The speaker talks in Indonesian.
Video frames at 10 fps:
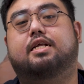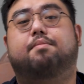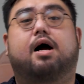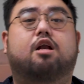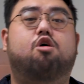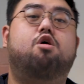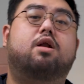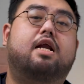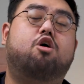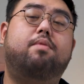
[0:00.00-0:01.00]
kita bakal nol
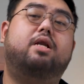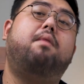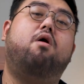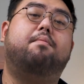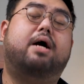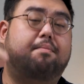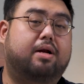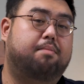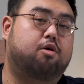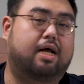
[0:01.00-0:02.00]
dan komen di bawah
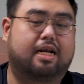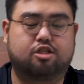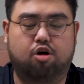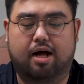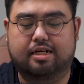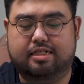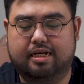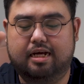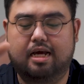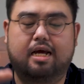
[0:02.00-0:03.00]
bagaimana menurut kalian soal
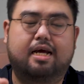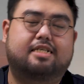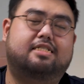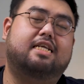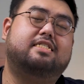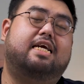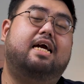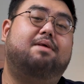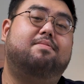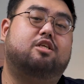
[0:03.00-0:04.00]
si Strix
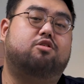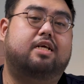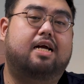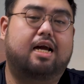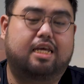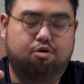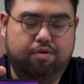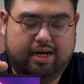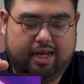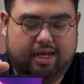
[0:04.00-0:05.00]
G513Q
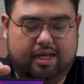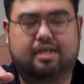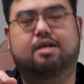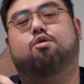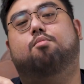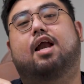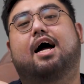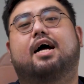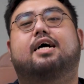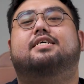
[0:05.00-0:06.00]
ini. Gue
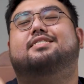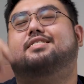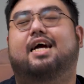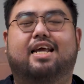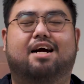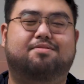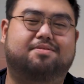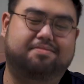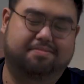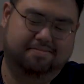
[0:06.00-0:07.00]
Bola, signing out.